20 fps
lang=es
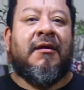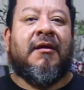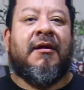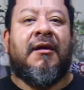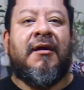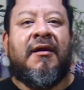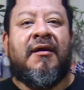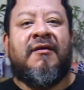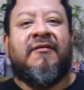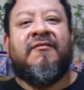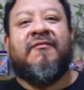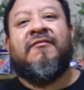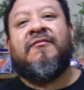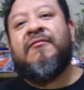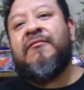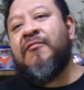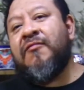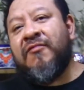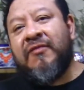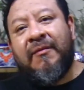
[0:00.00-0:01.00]
es
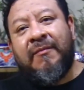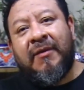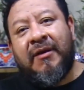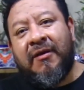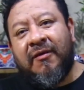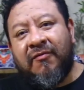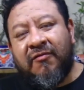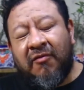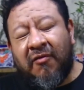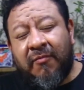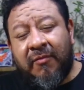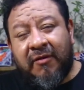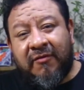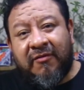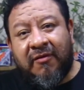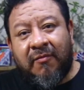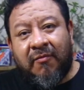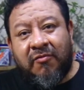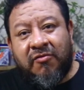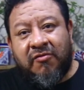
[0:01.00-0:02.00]
usa malla
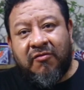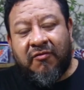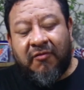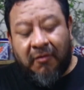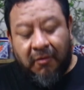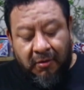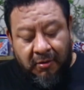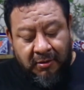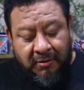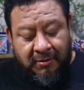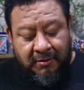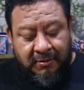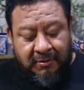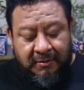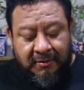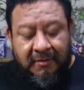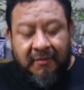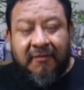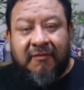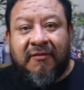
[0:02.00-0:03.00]
sombras, hay mucho sol.
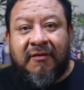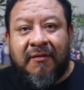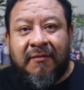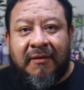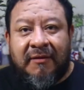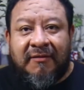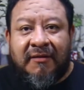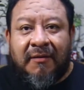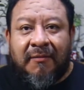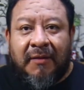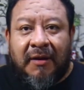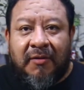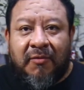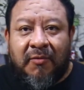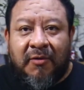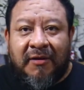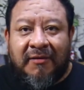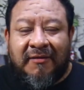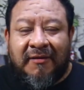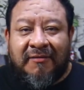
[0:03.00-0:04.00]
Si ves
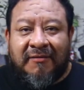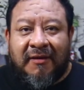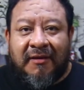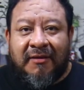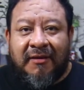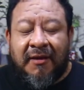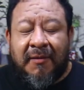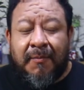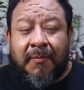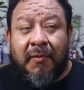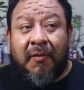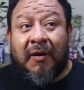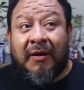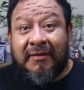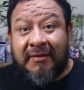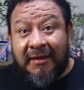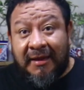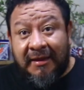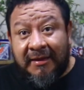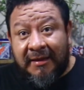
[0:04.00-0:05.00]
quemaduras de este tipo,
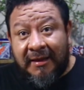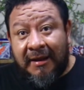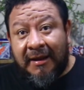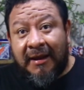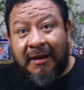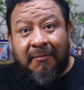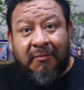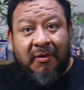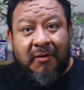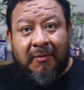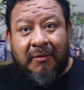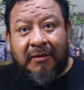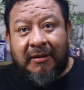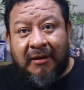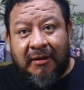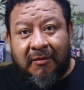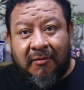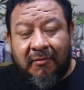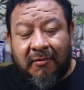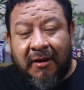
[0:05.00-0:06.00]
atiéndela, mueve
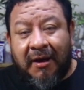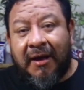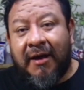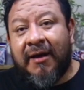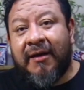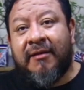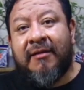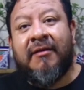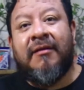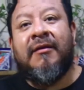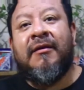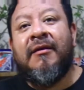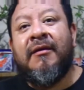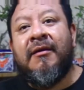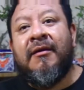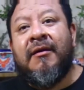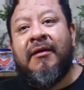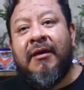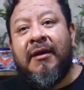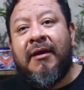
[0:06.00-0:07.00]
del lugar.
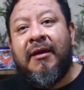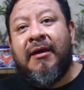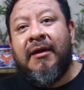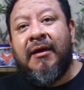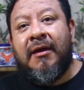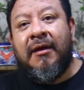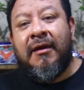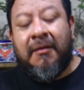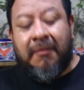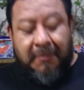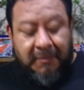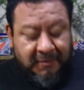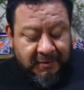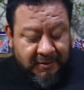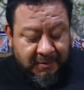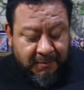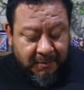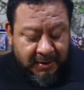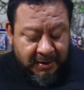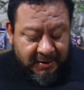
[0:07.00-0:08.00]
Eh,
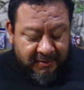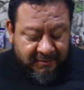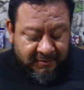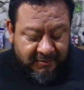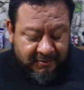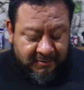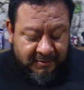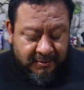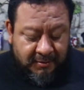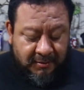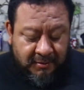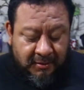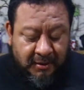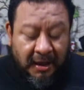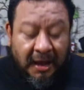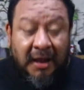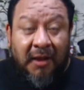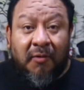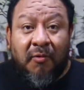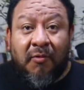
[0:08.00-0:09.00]
si ves
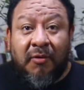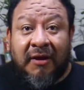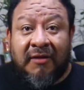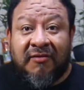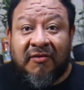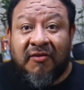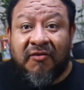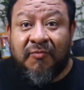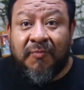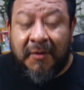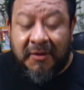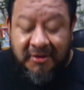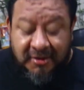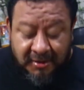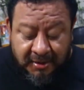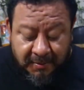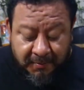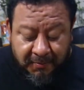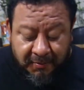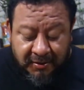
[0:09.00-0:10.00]
alguna
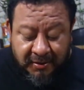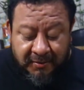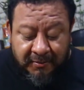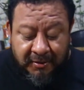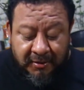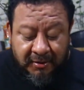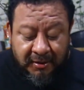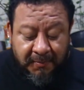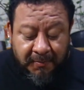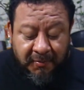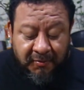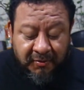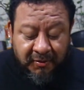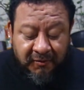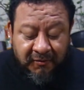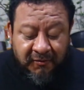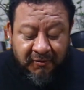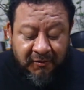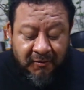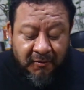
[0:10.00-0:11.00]
sospecha que puede haber una
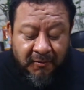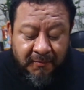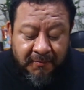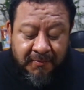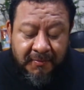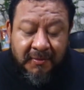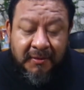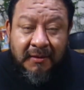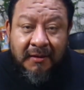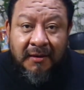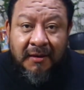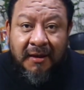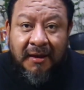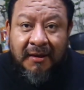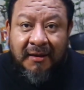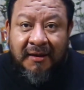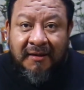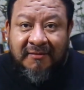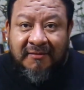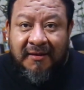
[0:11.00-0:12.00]
podrición
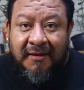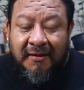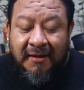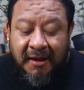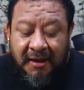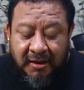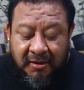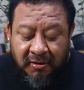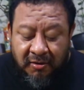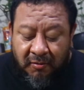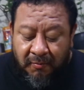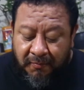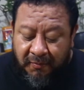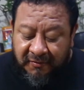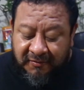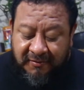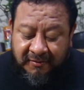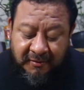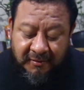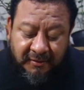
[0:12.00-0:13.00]
en este daño,
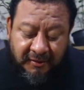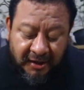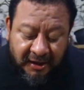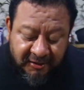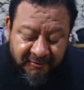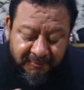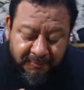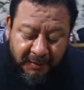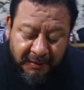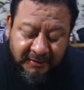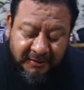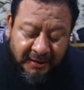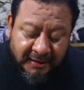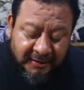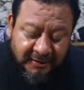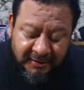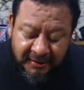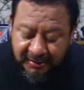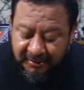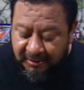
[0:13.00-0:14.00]
pues raspa
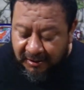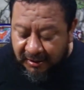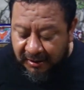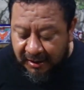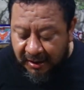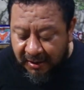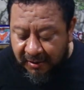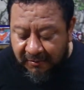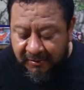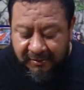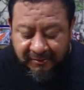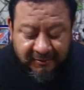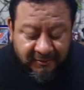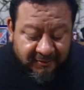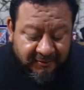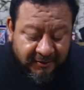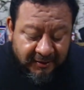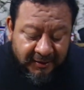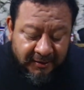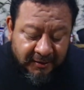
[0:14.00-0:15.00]
tantita el cabeza
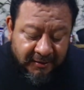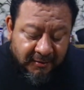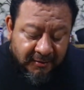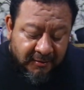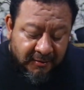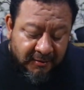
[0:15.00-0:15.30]
así